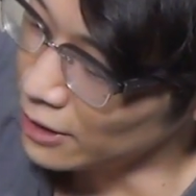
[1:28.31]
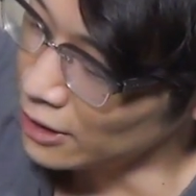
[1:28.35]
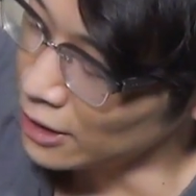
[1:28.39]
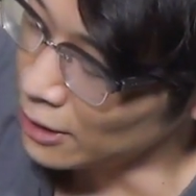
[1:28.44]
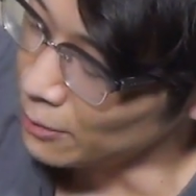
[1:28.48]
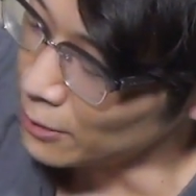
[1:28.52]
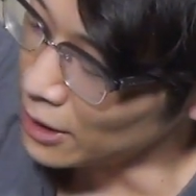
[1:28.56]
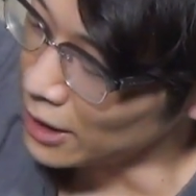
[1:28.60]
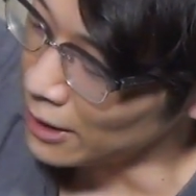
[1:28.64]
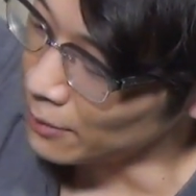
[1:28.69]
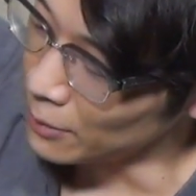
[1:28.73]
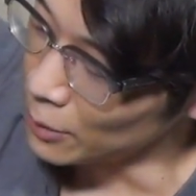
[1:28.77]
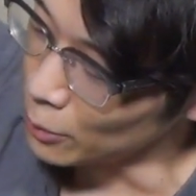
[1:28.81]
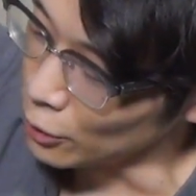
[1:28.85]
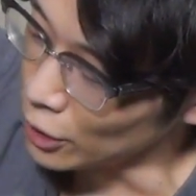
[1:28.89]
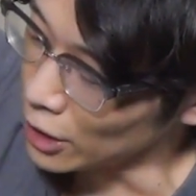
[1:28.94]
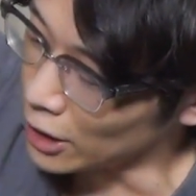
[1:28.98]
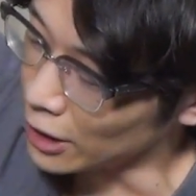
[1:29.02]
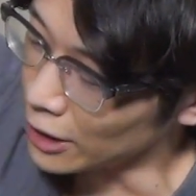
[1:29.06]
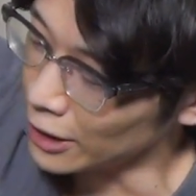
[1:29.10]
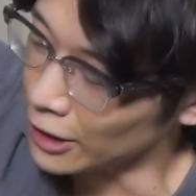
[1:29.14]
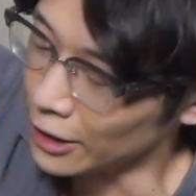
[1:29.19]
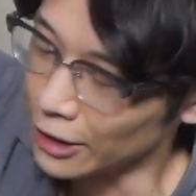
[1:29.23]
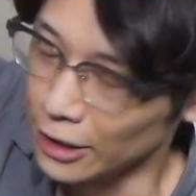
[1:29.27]
2枚目も
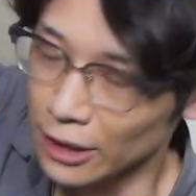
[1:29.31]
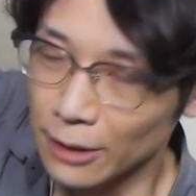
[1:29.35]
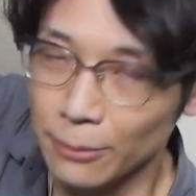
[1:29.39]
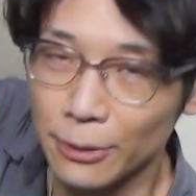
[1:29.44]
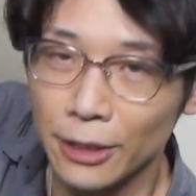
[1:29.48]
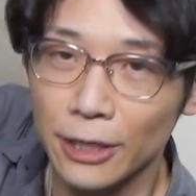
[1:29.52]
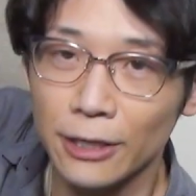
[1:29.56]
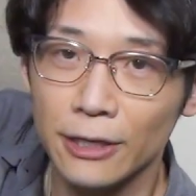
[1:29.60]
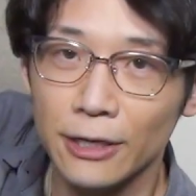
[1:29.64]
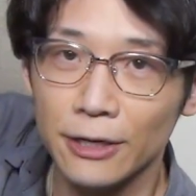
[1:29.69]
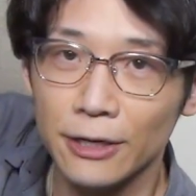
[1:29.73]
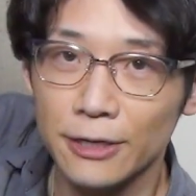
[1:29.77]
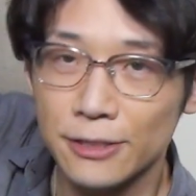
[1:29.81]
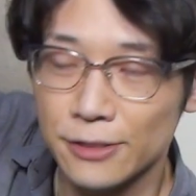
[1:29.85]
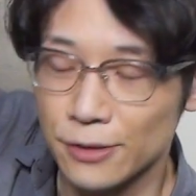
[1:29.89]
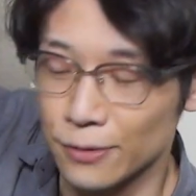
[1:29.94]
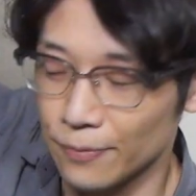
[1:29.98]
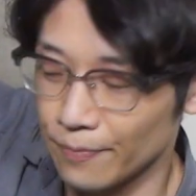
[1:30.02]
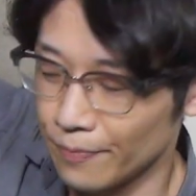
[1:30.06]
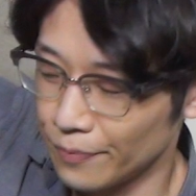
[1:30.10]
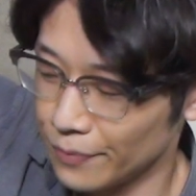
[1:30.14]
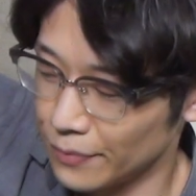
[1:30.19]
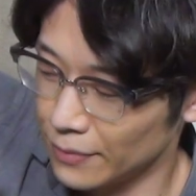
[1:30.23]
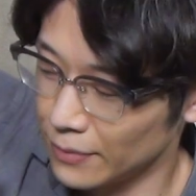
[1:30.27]
書かなきゃダメだったんですよ
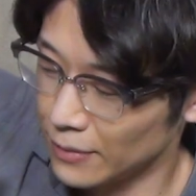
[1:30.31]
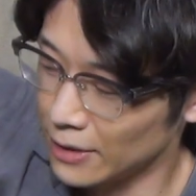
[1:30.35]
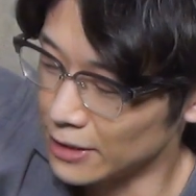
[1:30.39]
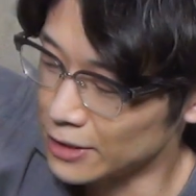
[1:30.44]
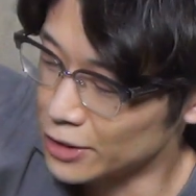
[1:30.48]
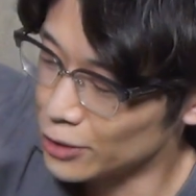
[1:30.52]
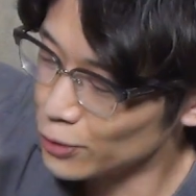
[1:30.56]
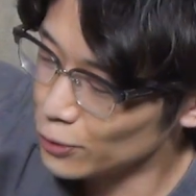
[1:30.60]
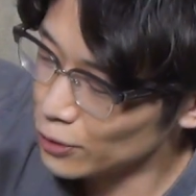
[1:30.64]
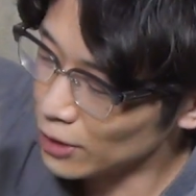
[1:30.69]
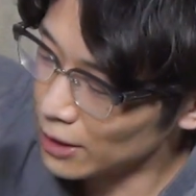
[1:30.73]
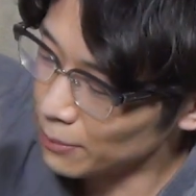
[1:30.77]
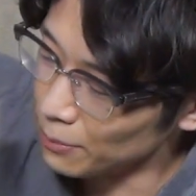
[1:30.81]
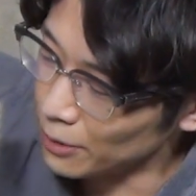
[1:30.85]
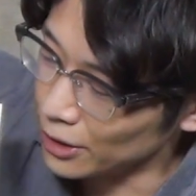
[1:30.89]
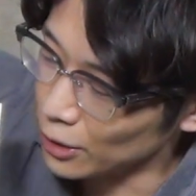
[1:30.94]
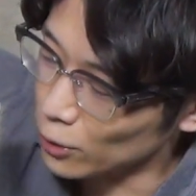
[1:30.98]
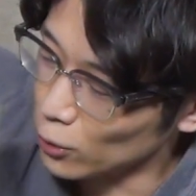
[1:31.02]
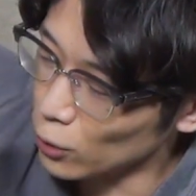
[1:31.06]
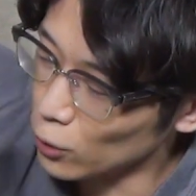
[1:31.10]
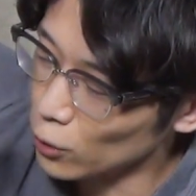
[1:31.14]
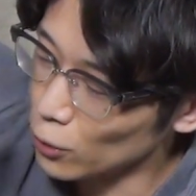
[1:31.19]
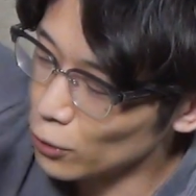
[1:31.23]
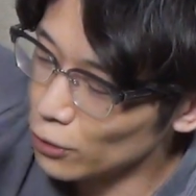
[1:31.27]
で中途半端に
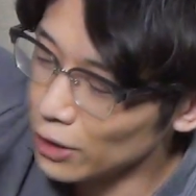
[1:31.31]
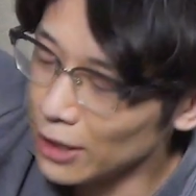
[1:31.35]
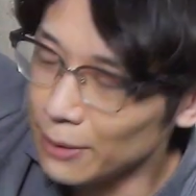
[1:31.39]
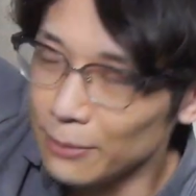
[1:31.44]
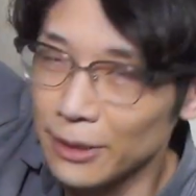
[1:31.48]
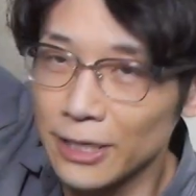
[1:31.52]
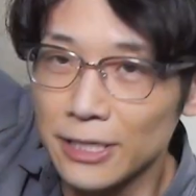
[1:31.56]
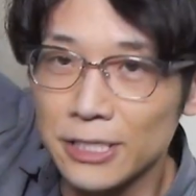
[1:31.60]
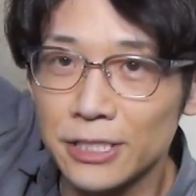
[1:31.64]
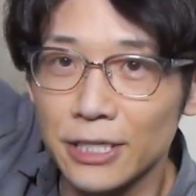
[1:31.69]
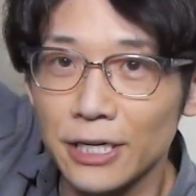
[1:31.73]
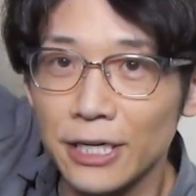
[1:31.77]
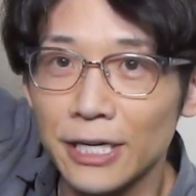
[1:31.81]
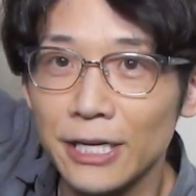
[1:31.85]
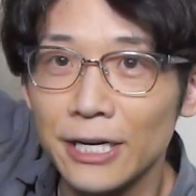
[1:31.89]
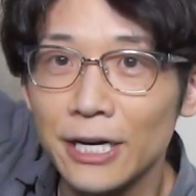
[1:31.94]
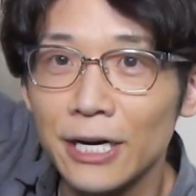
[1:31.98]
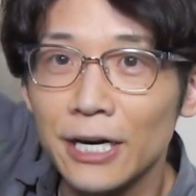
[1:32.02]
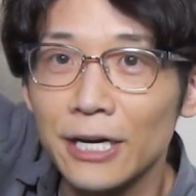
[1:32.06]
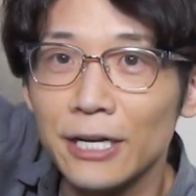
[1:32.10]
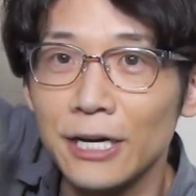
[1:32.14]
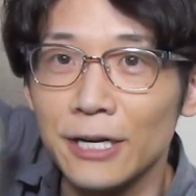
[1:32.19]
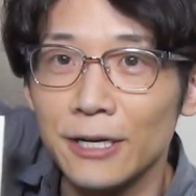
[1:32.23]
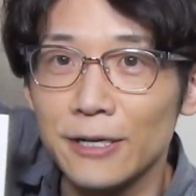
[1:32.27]
ここぐらいまでしか開
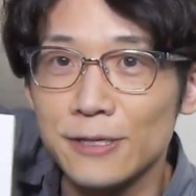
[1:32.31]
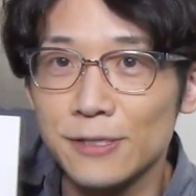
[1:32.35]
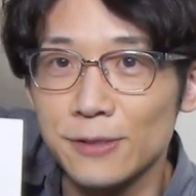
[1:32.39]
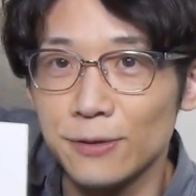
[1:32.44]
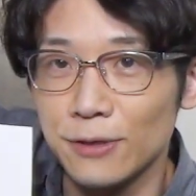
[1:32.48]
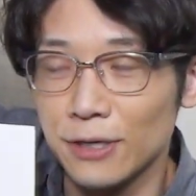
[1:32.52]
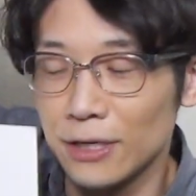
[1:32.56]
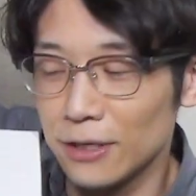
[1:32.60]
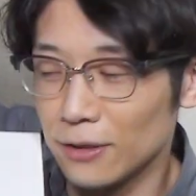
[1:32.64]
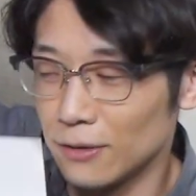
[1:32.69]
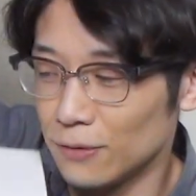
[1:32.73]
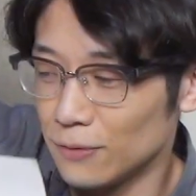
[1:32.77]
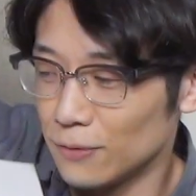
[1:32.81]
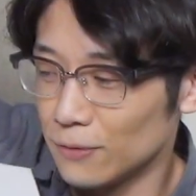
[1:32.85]
かないんですよね